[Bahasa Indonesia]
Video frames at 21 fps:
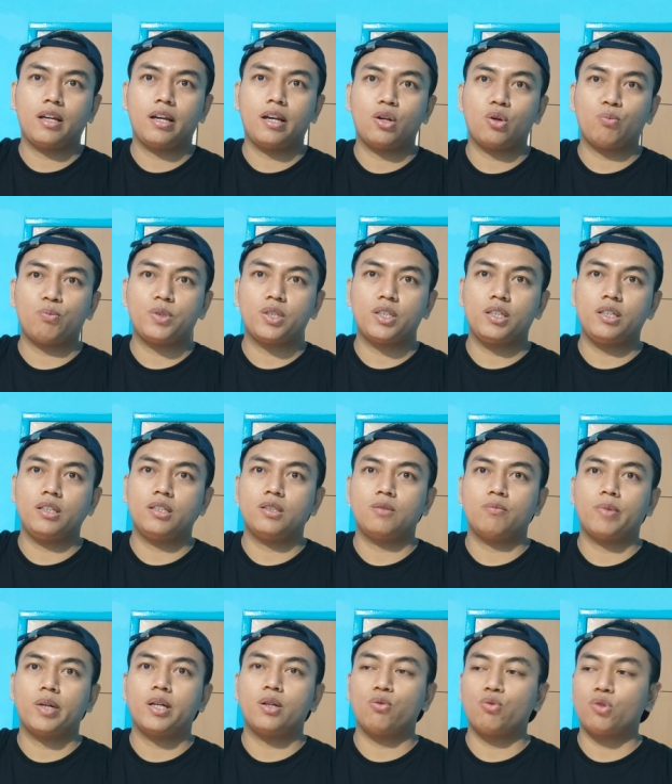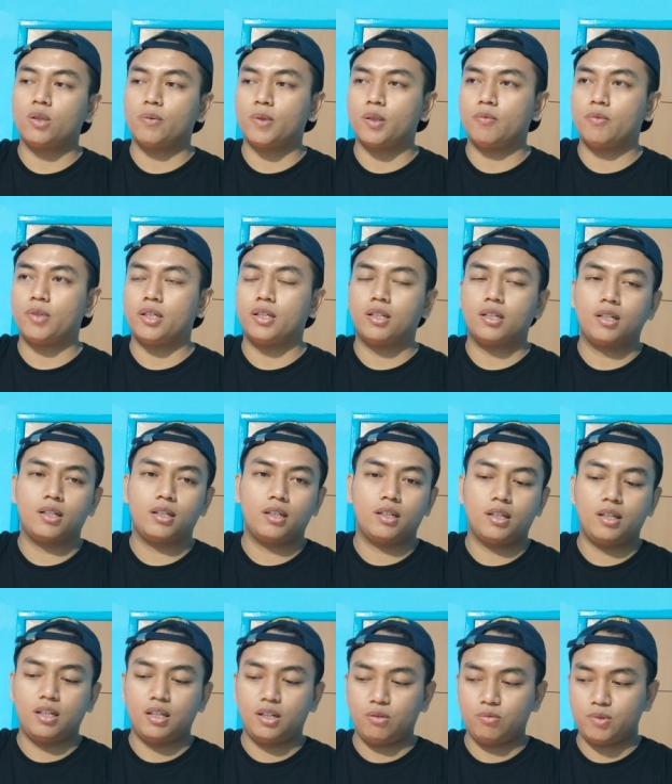erupsi Semeru teman-teman
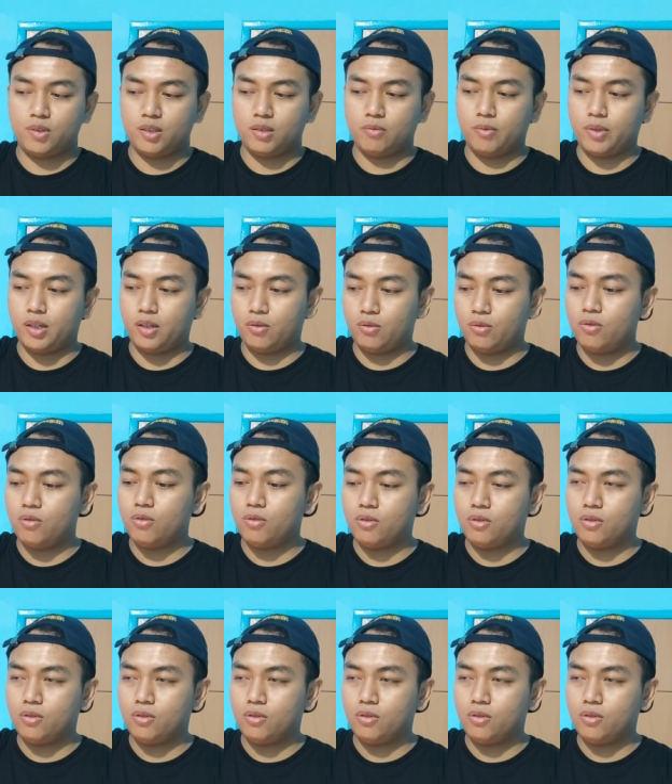erupsi Semeru